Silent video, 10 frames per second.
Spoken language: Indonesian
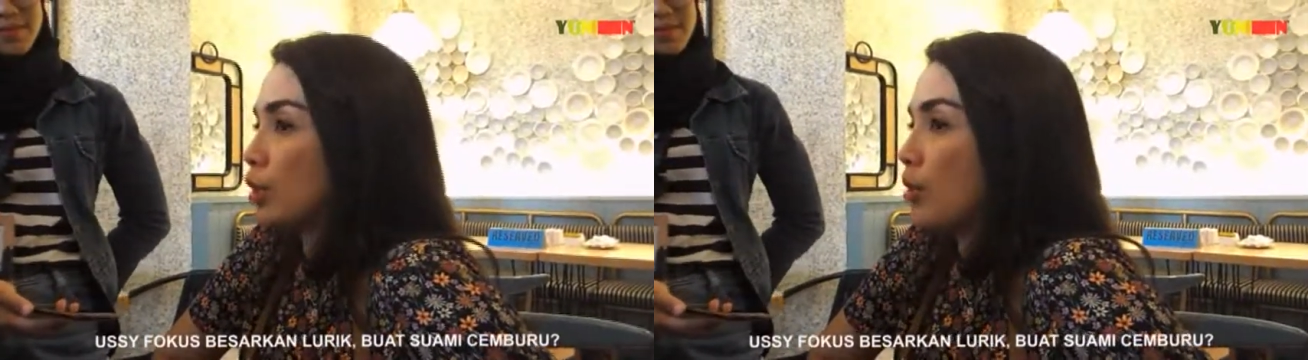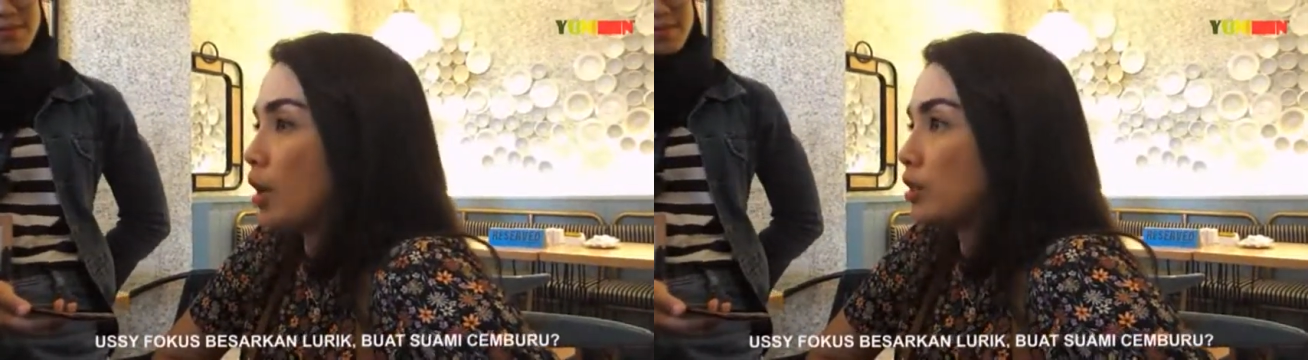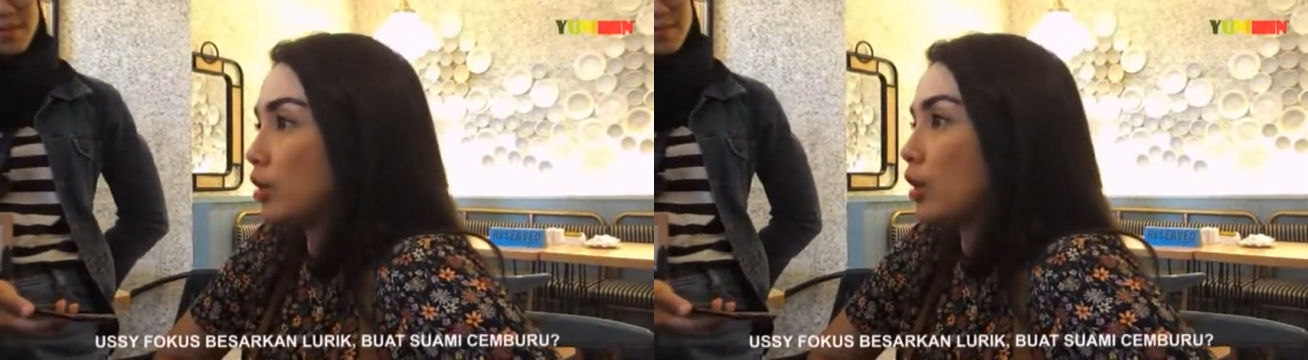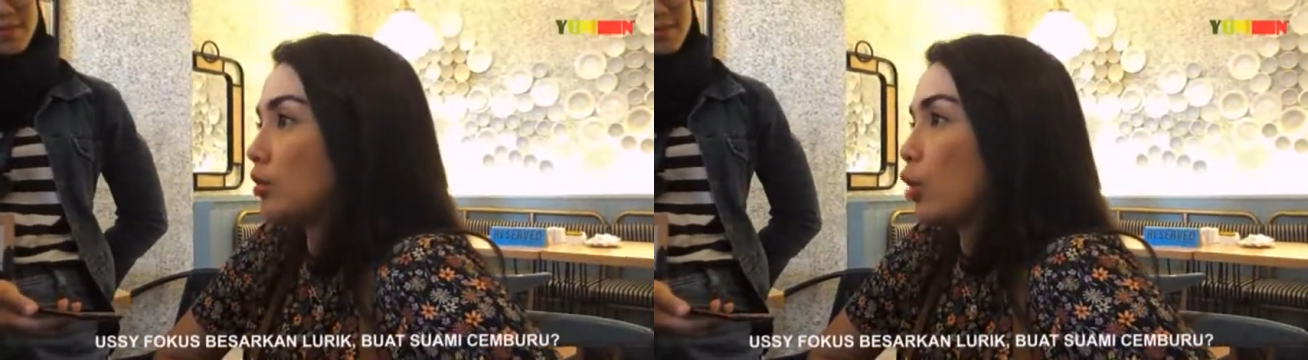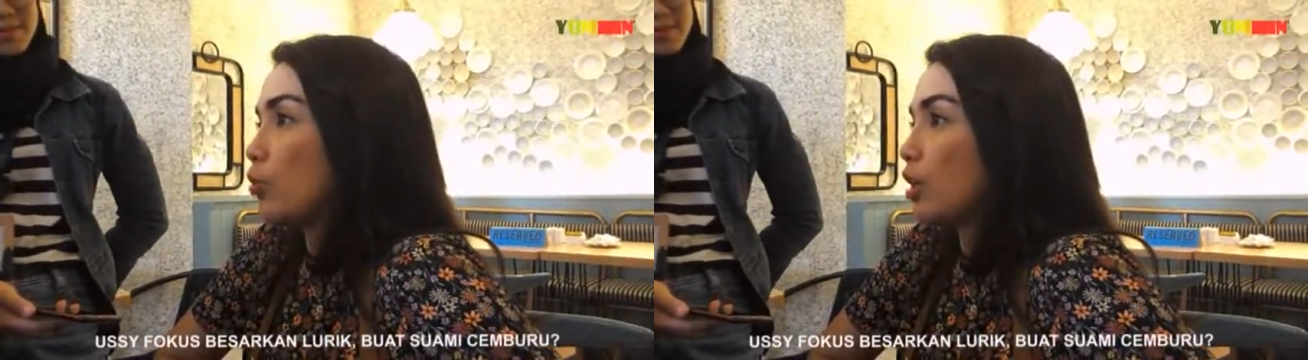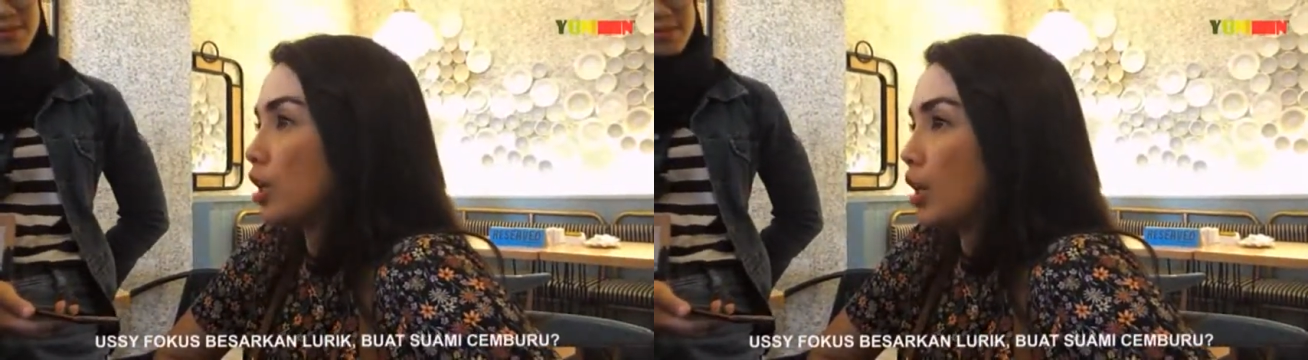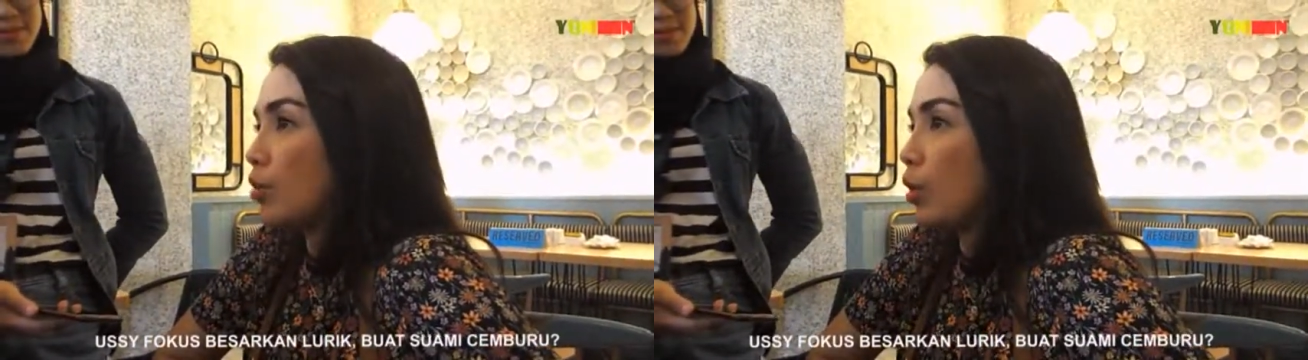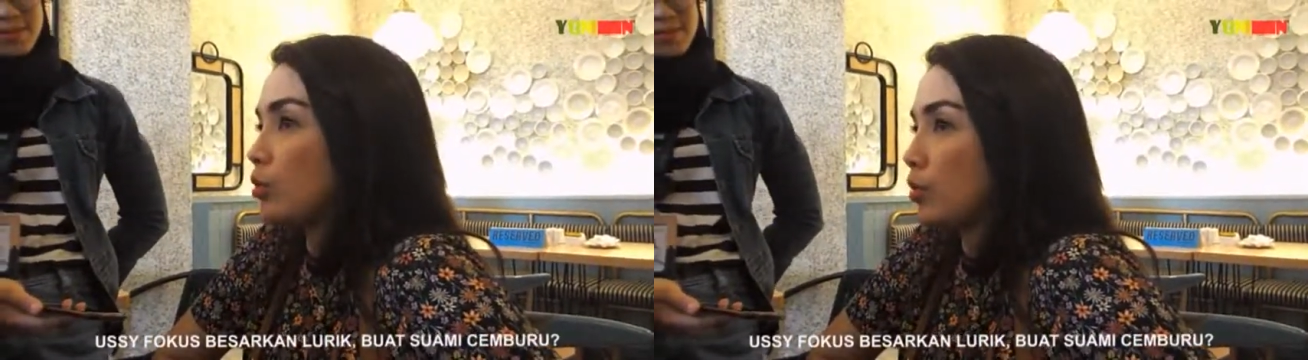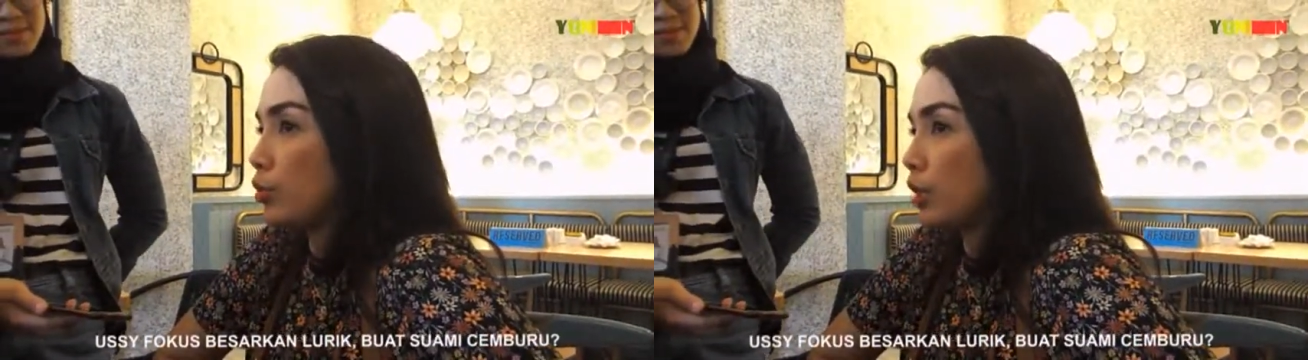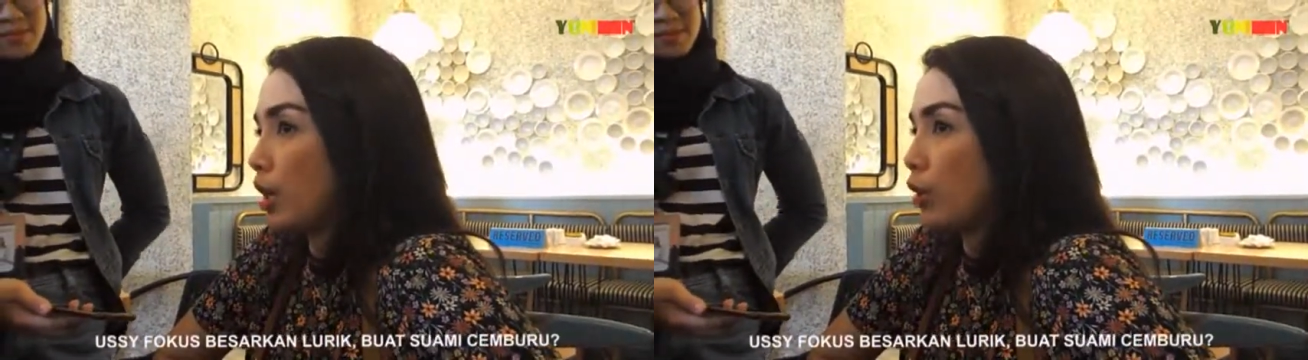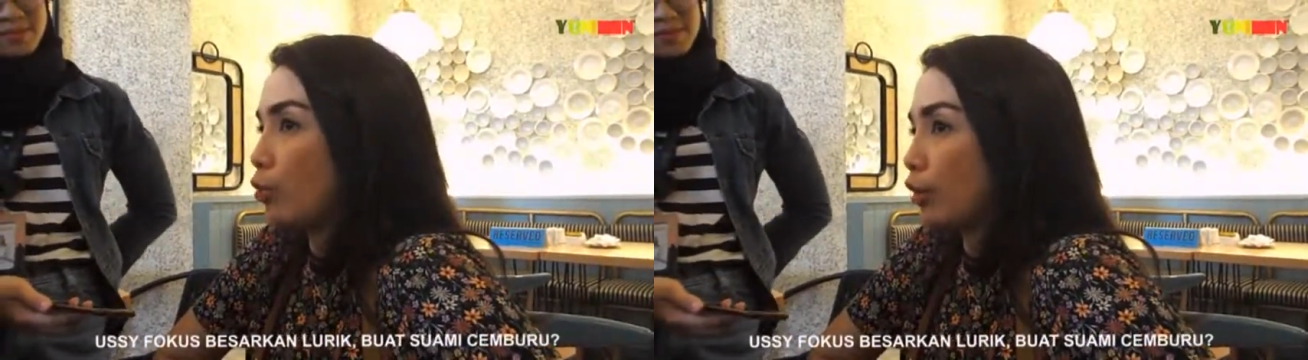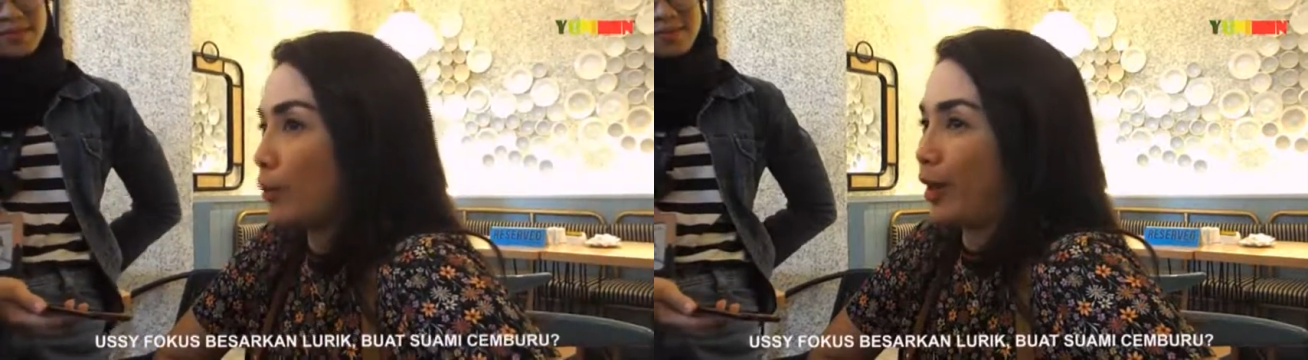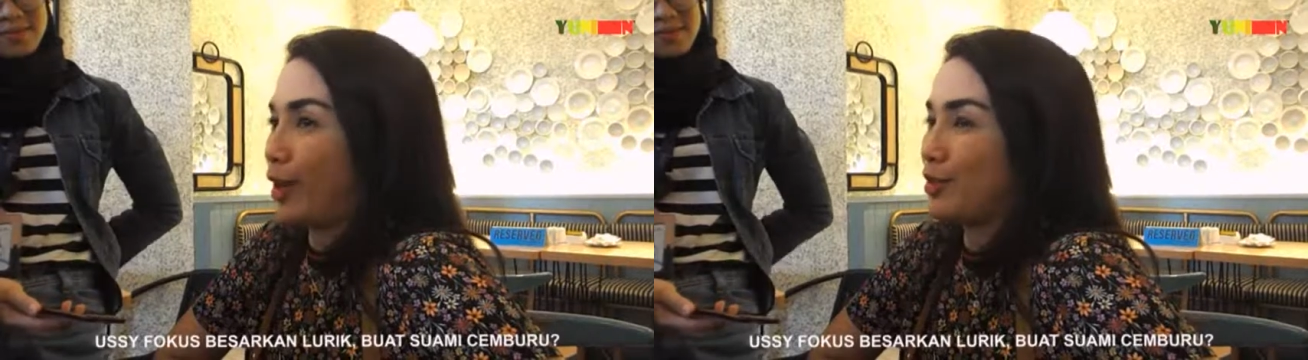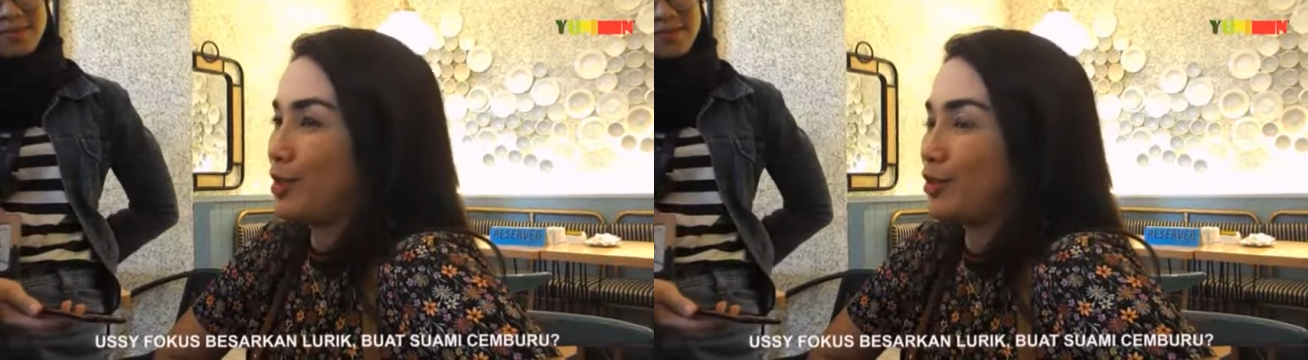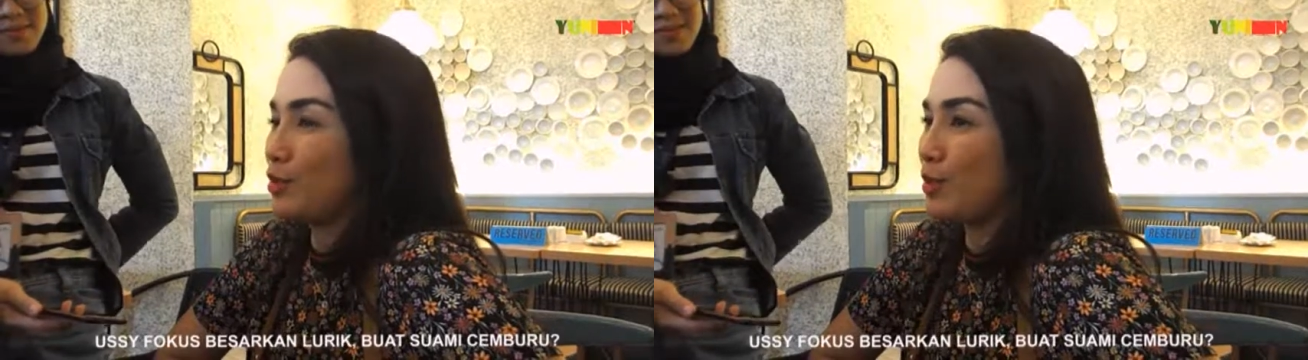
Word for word: ini banget sih tahu-tahu begini kamu gak usah punya lu kita pakai ini